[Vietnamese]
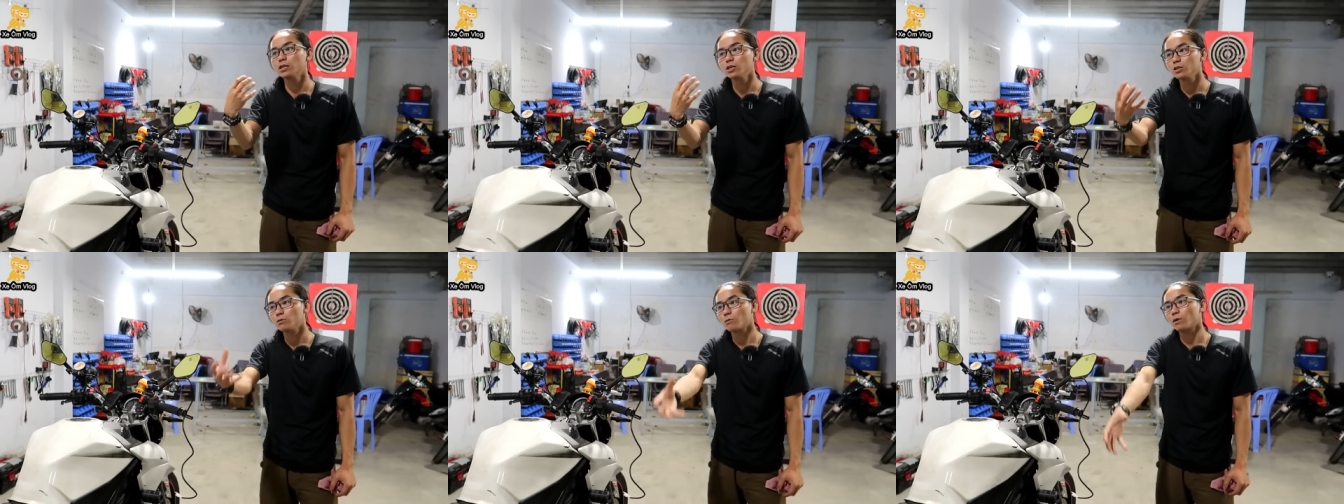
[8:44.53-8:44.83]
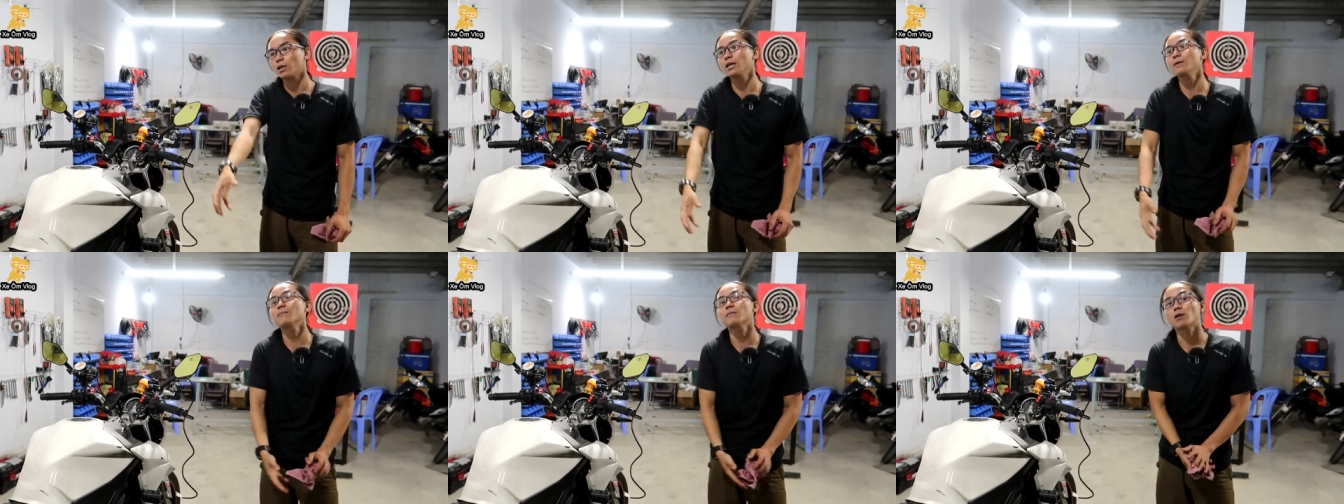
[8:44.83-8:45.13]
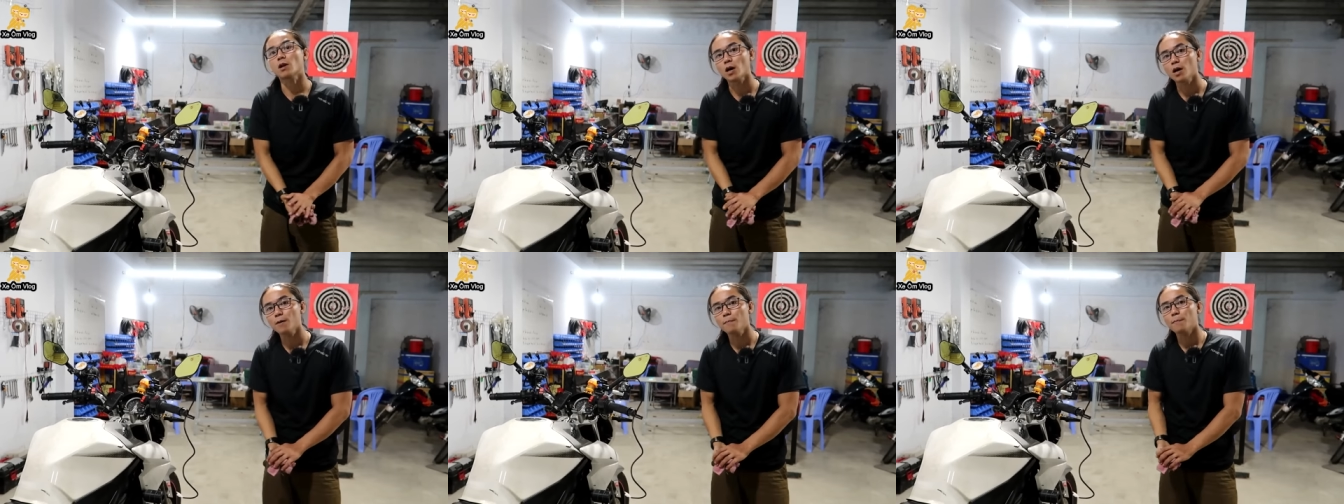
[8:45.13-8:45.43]
đưa vô một clip
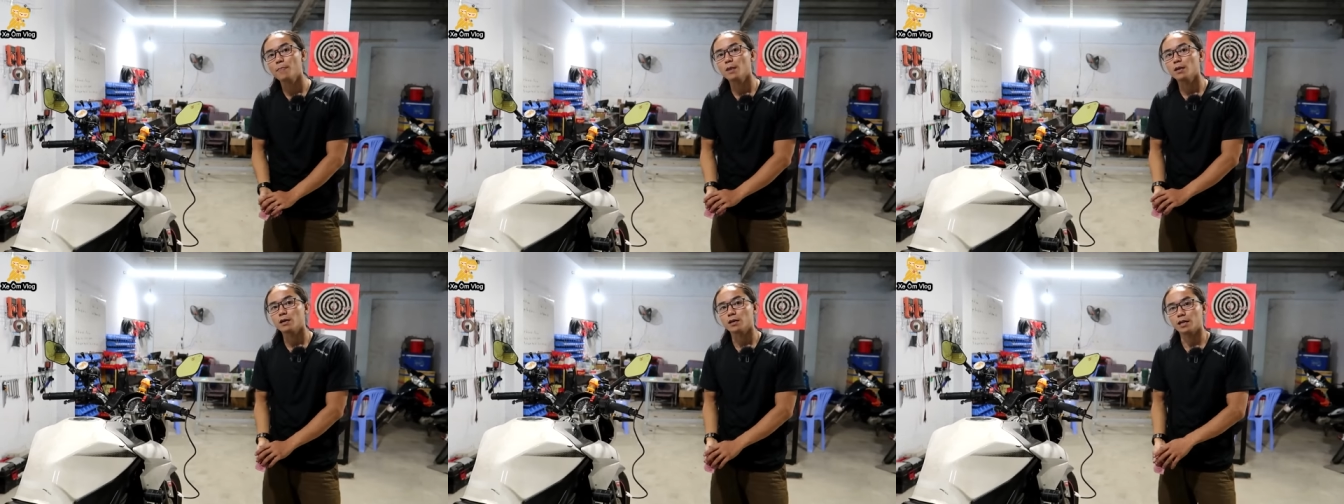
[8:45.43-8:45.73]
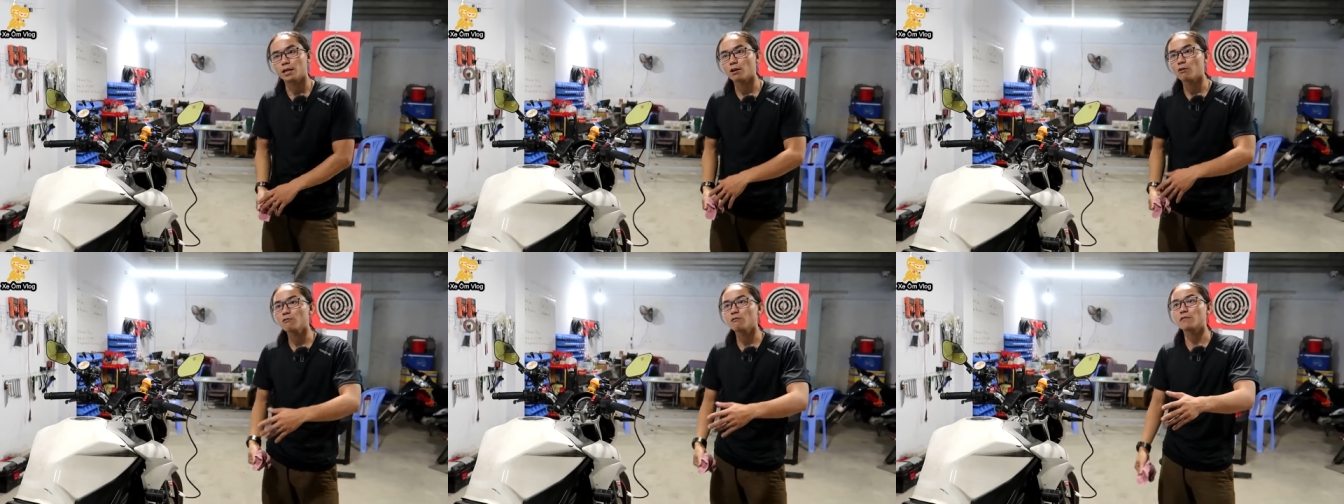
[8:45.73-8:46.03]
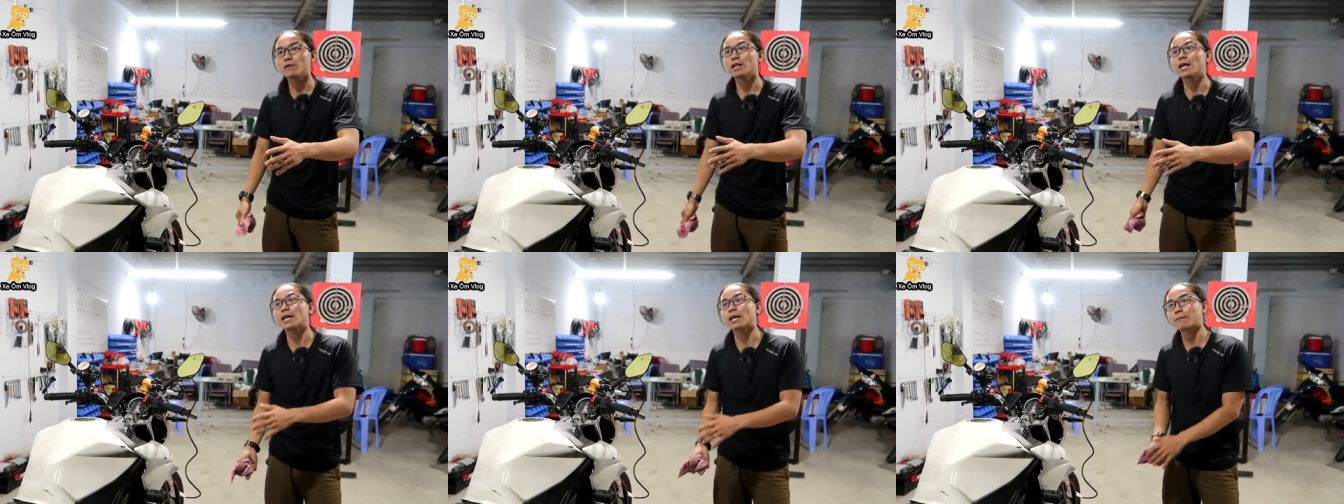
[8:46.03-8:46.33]
nào đó để nói
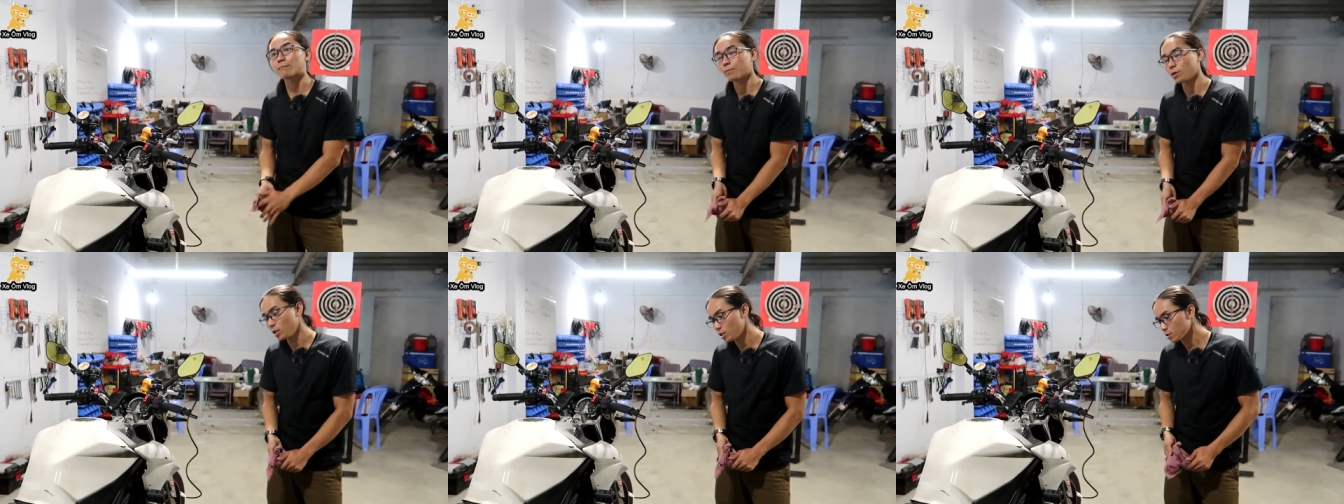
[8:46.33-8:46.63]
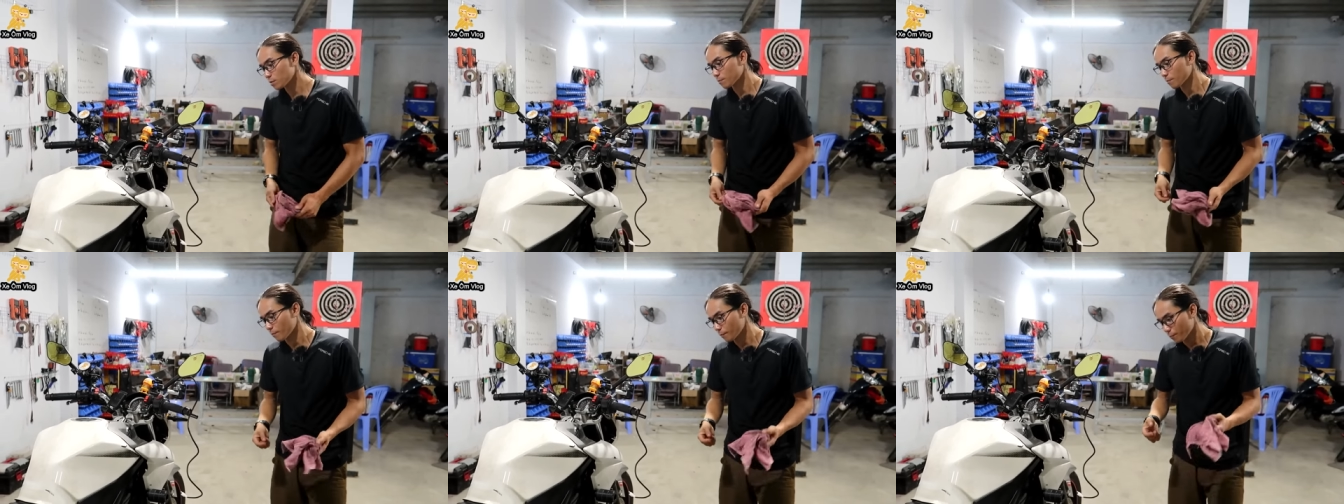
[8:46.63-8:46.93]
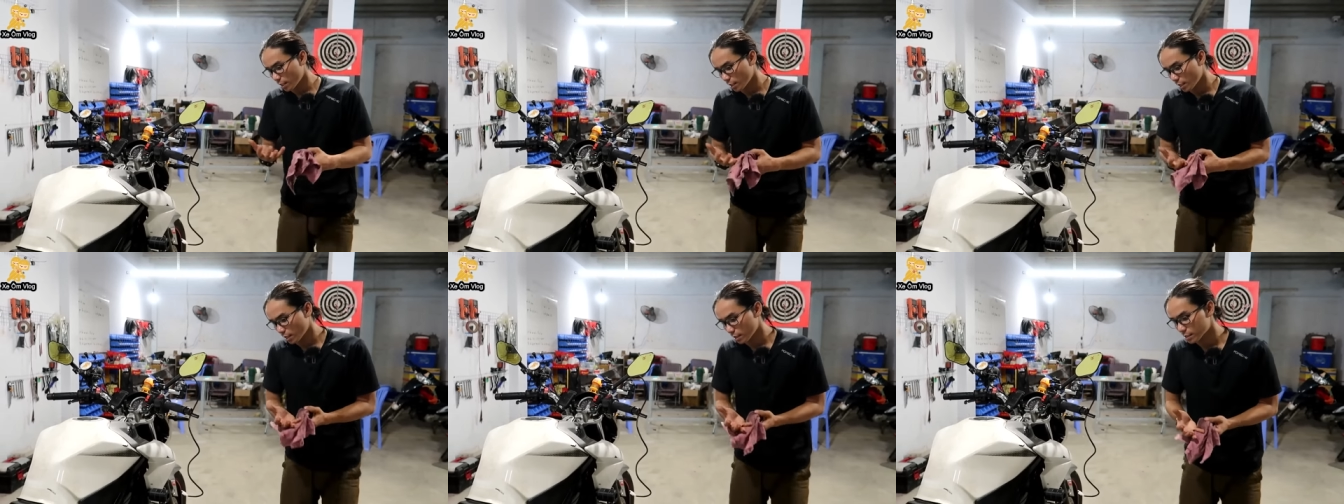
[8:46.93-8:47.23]
về vấn đề ngập nước
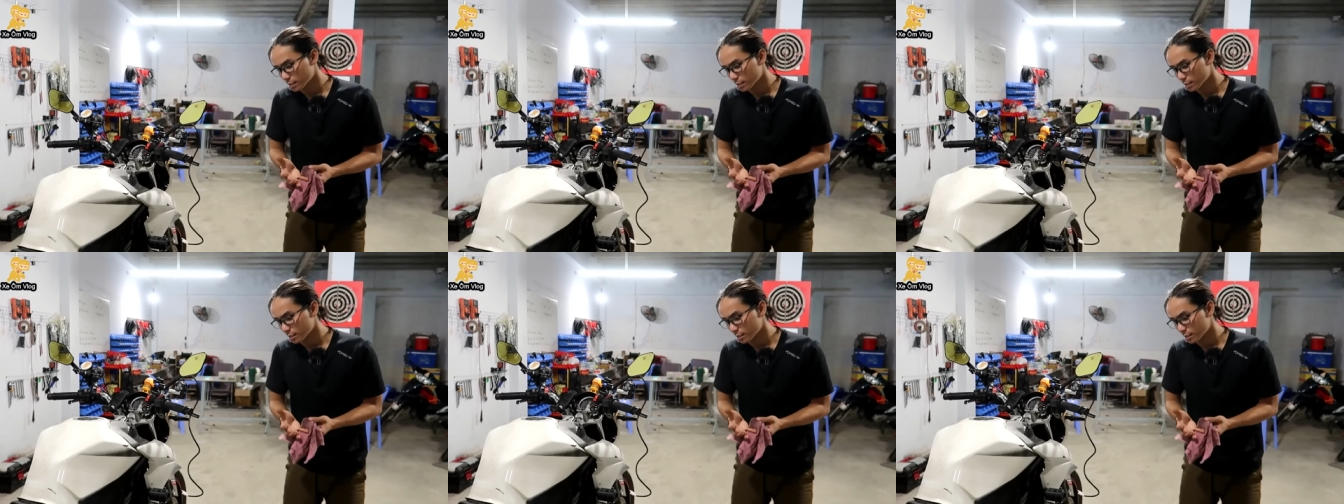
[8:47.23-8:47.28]
thì